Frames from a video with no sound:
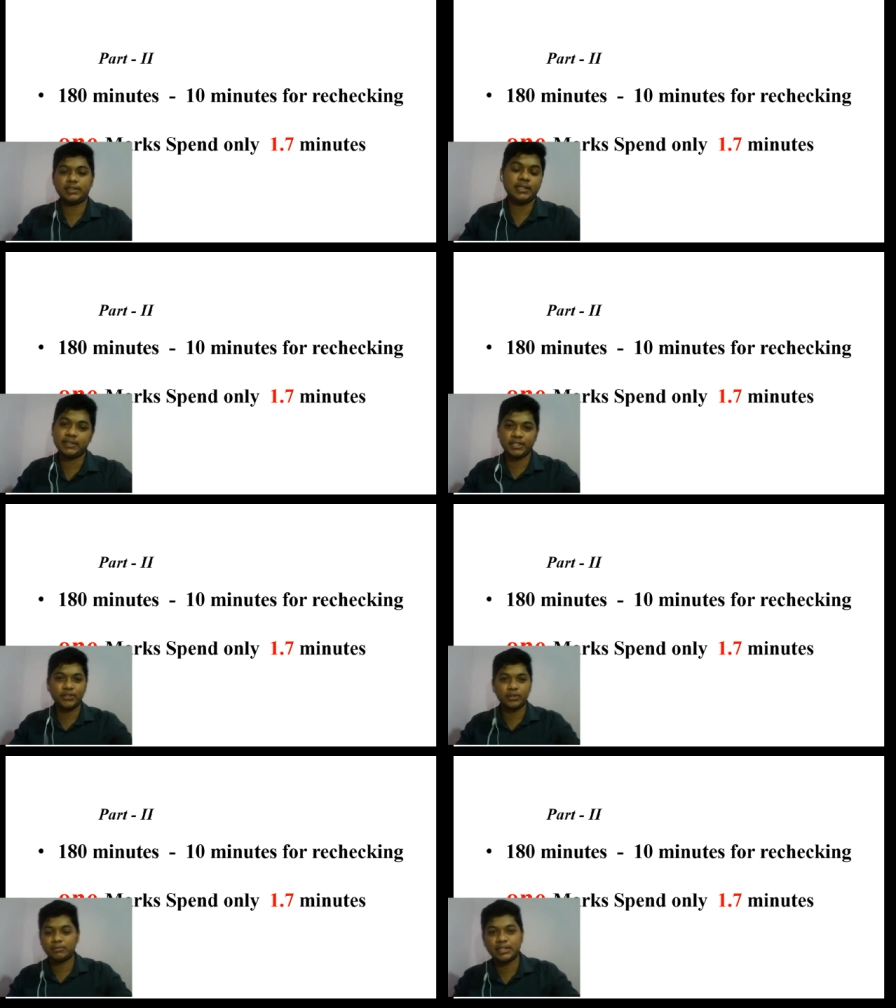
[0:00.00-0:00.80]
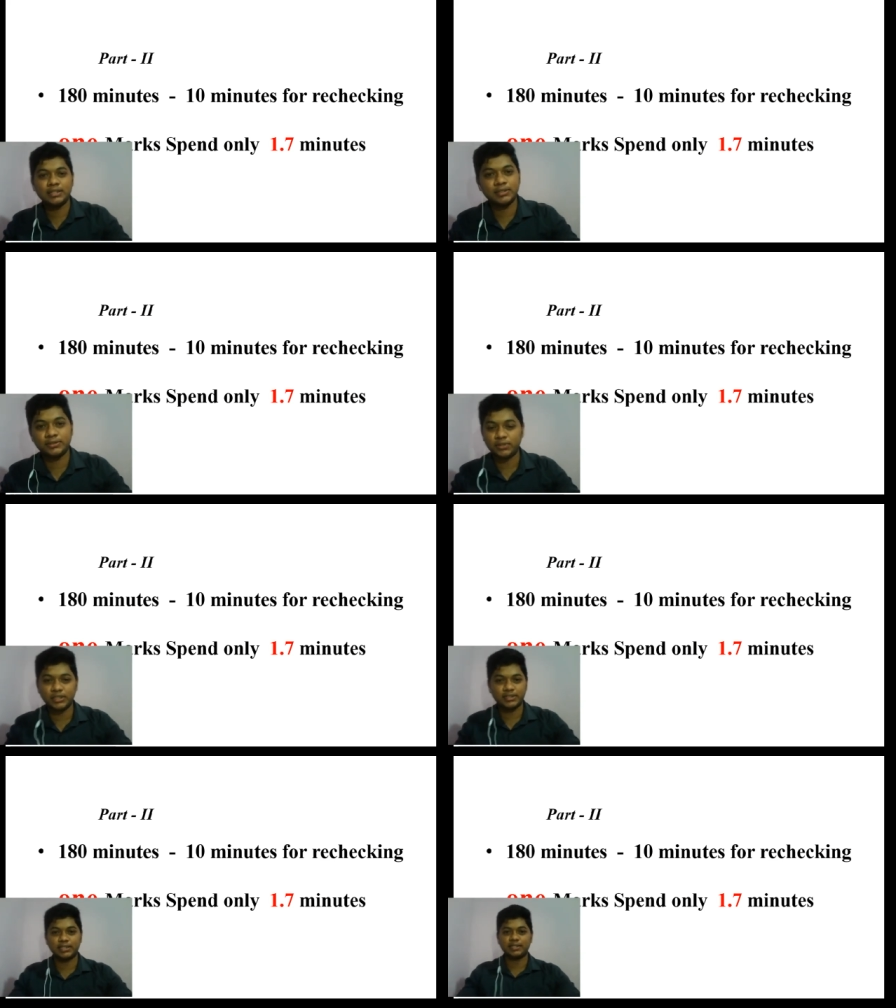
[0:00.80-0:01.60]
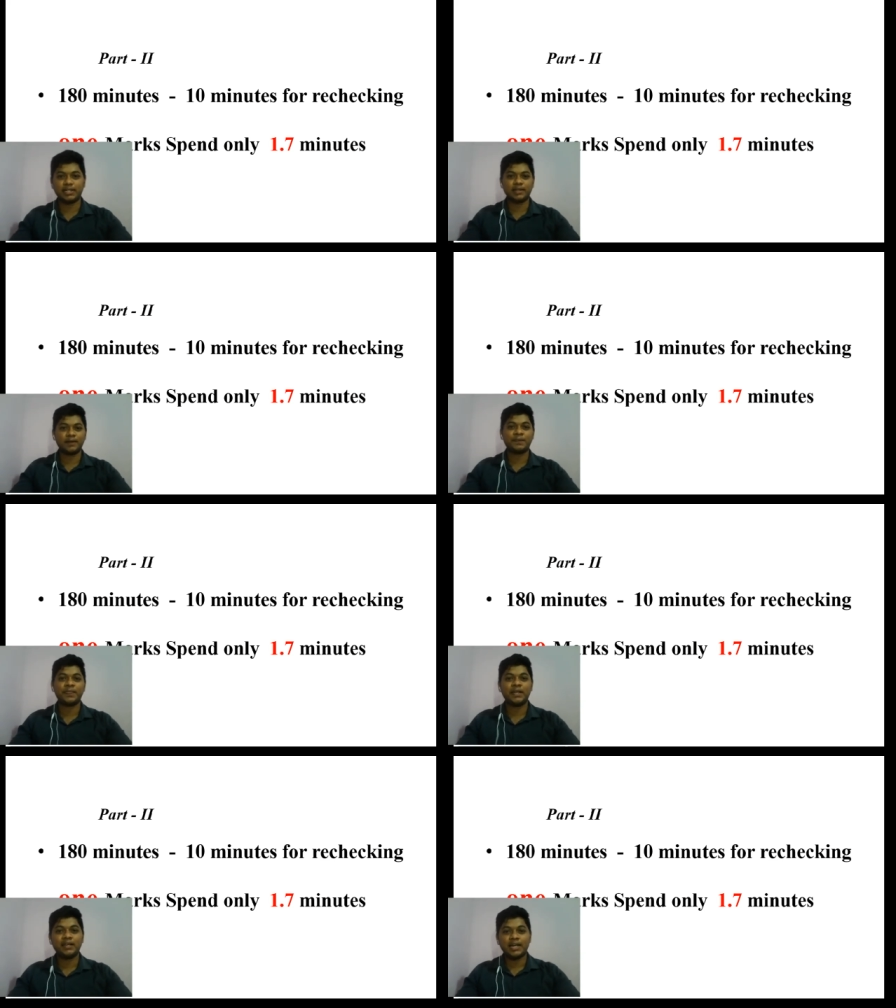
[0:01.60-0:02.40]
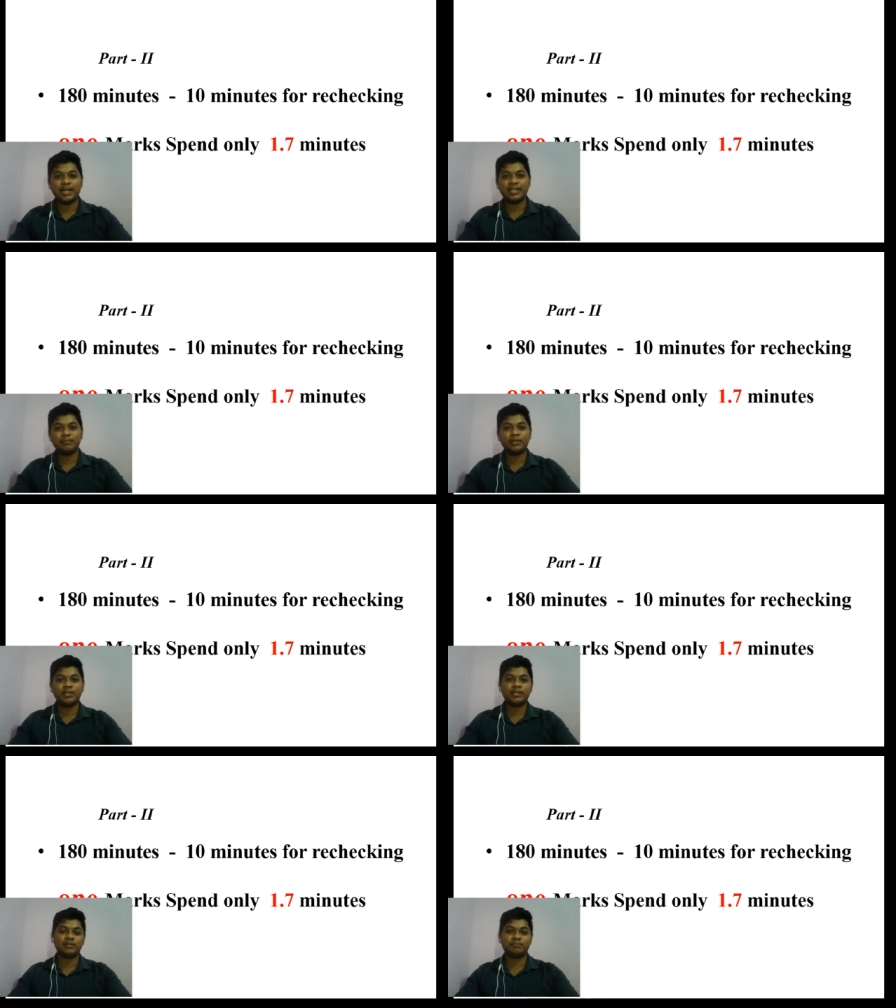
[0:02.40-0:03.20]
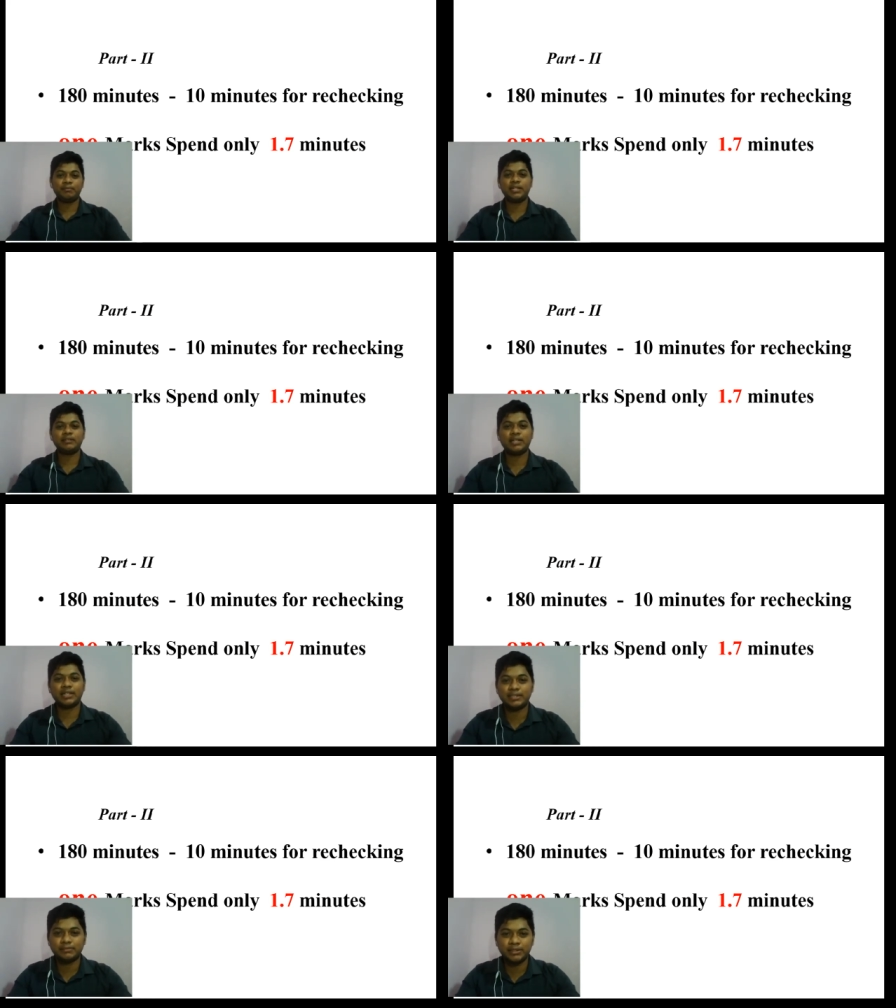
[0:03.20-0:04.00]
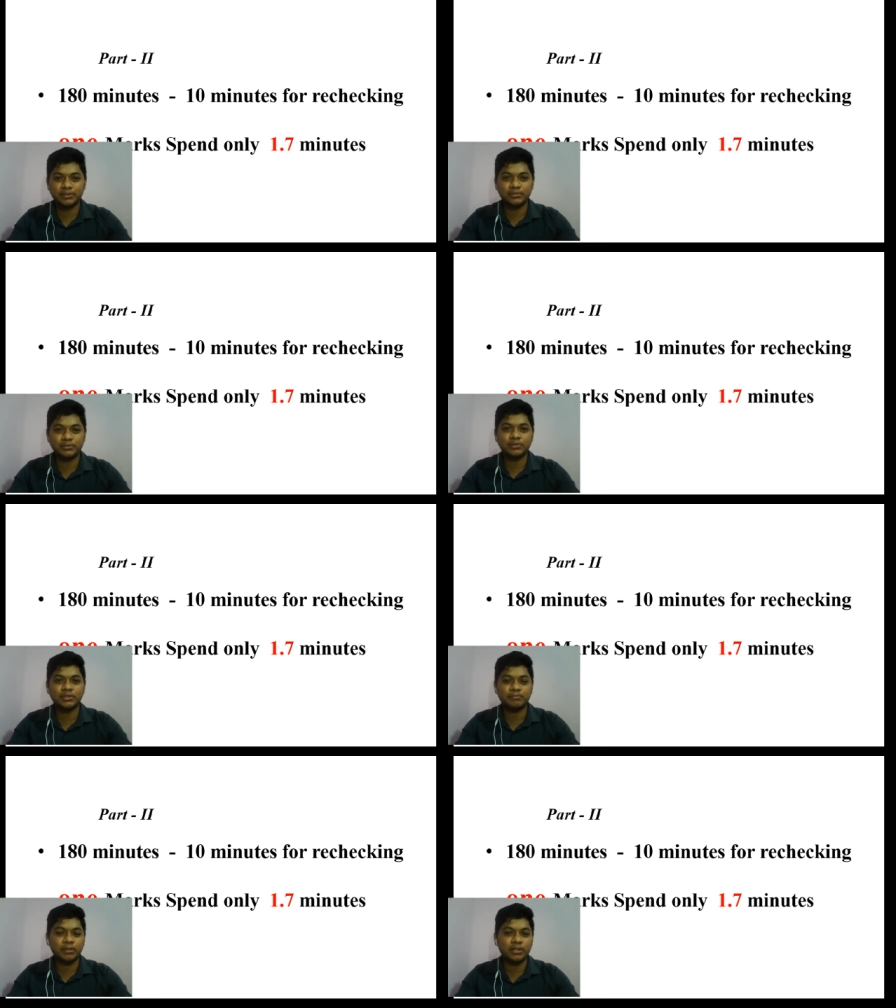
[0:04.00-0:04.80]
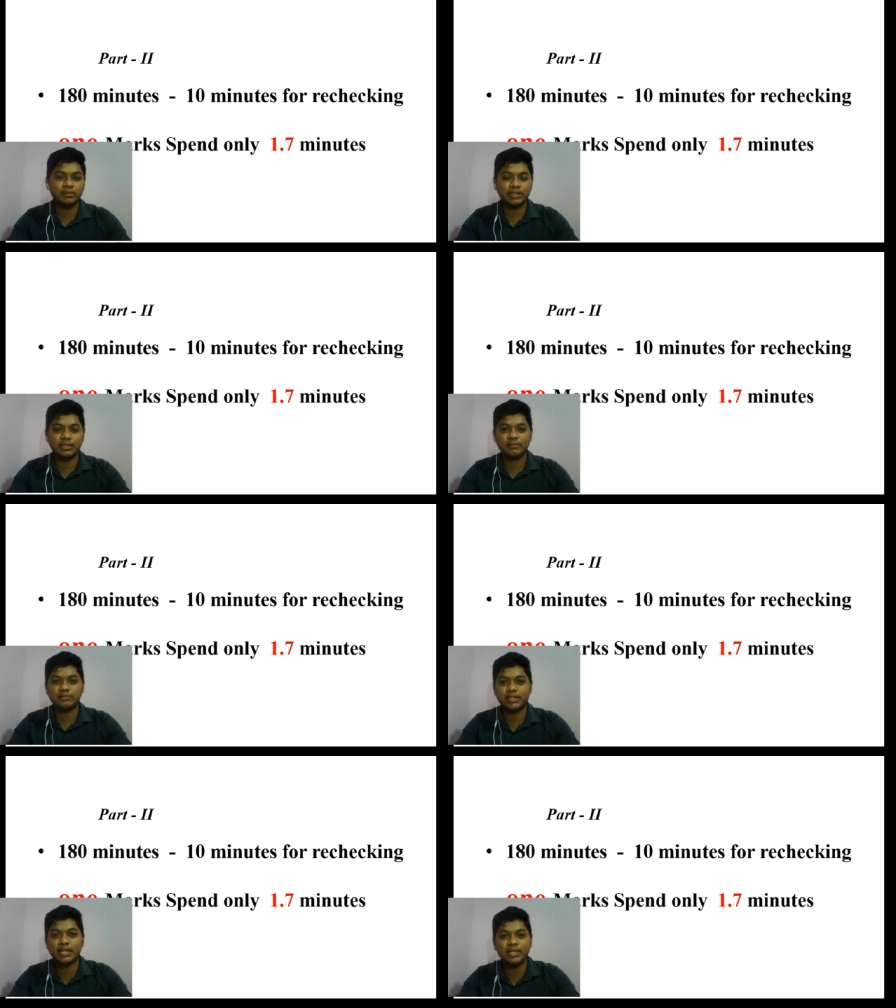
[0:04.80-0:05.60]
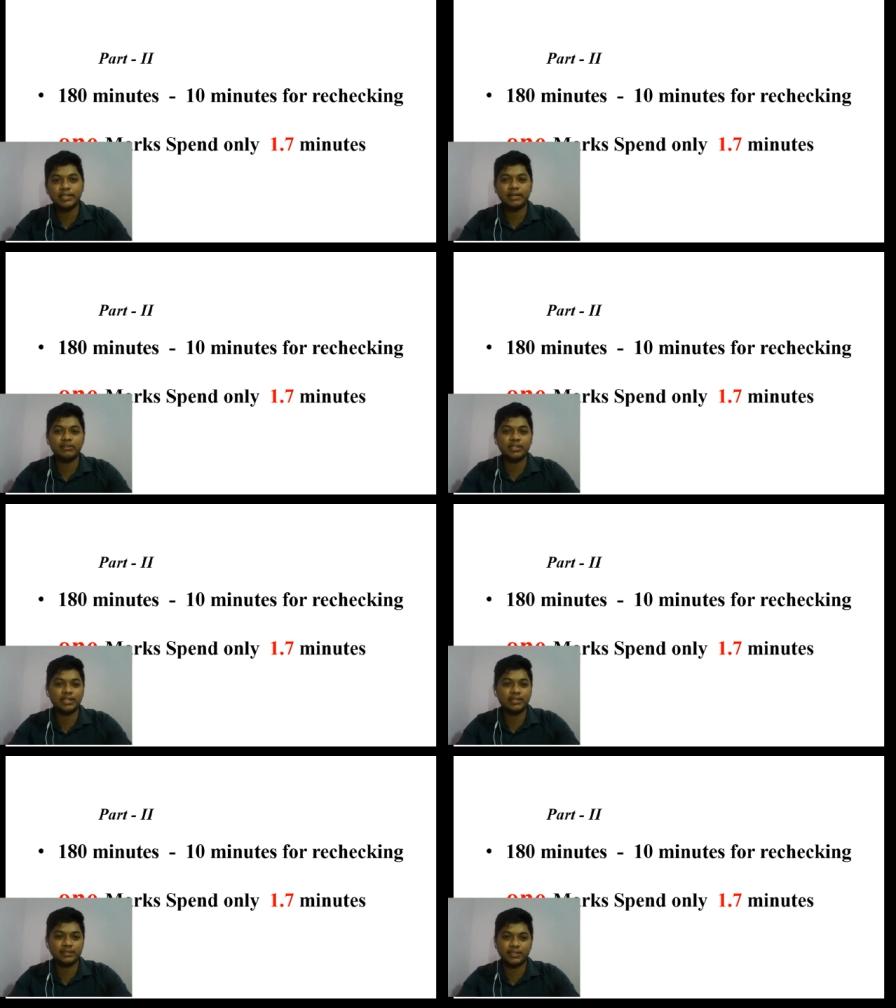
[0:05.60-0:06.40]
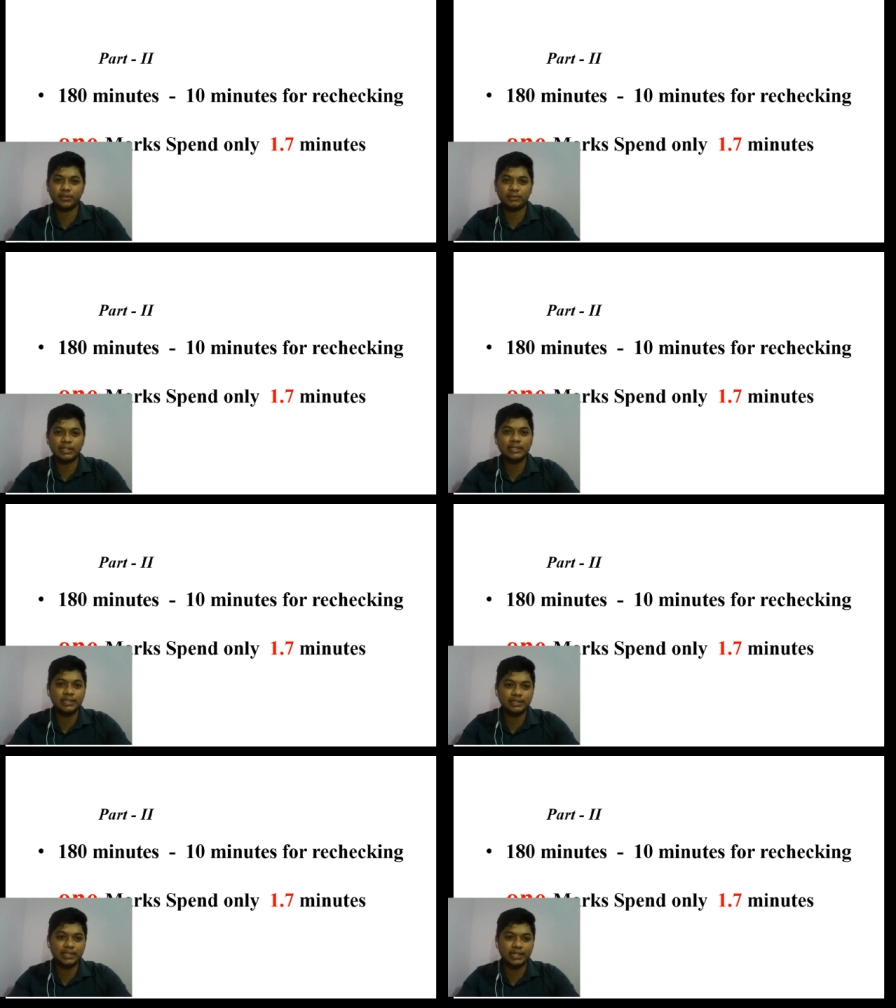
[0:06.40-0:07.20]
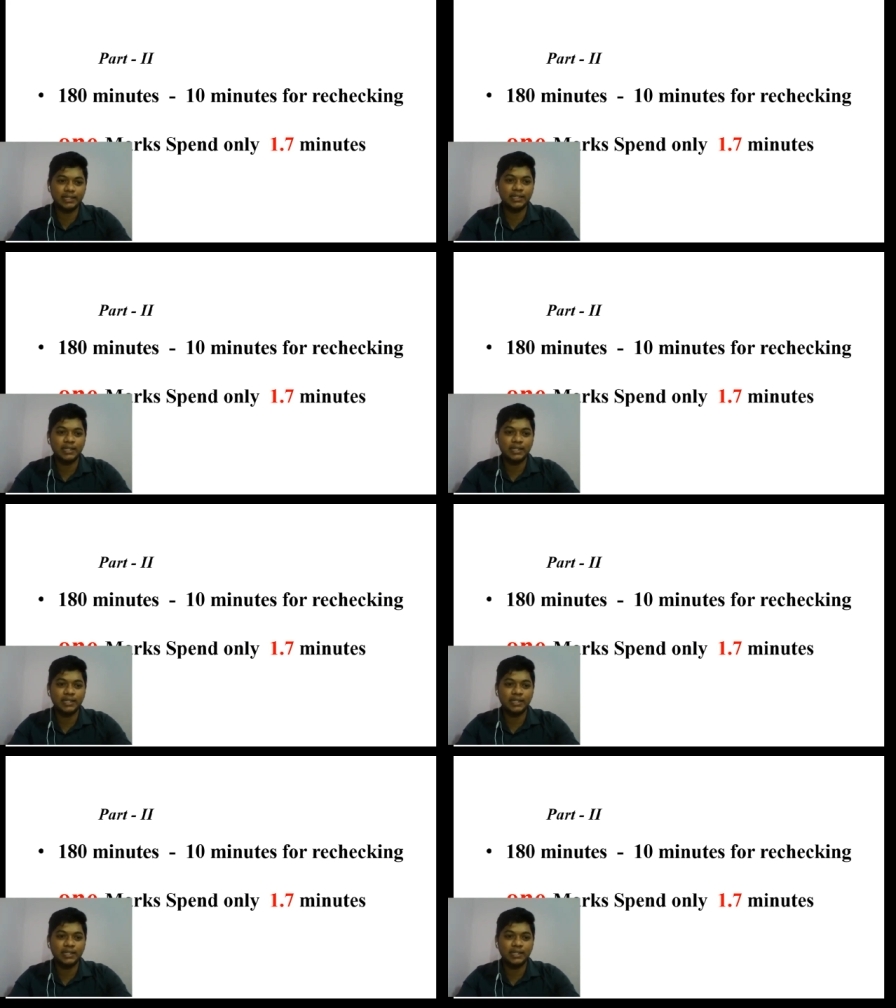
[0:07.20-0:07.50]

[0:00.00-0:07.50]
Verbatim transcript: இதில் செய்யணுமென்றது ஸ்டூடெண்ட்ஸ் கேட்குறாங்க அதே போல் பின்னுக்கு வர காசு பாய்ச்சி கூற்று பங்குடம கல்வி வந்தால் எவ்வளோ நேரத்தில் செய்யணும்னு கேட்குறாங்க